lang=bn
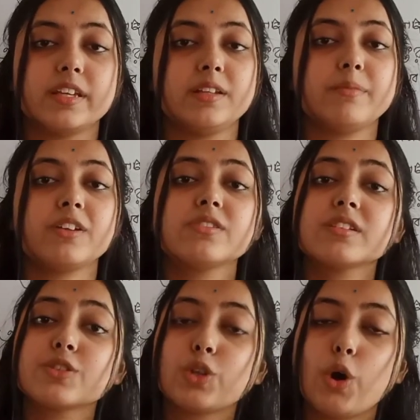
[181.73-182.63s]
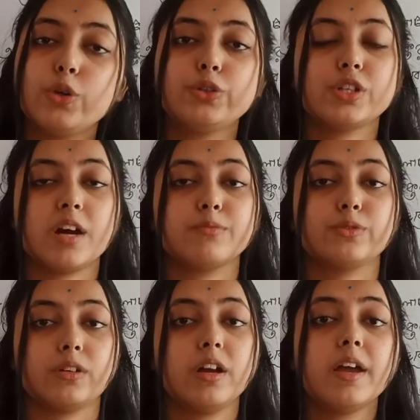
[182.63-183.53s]
শ্রেণী মানে হচ্ছে স্থল
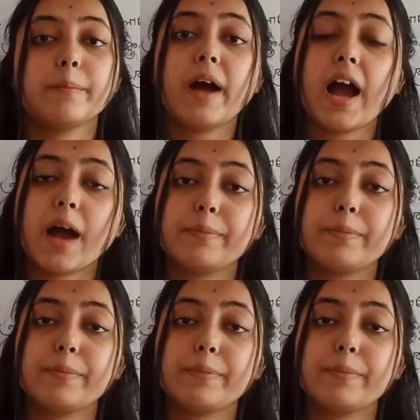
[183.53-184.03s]
শামুক বা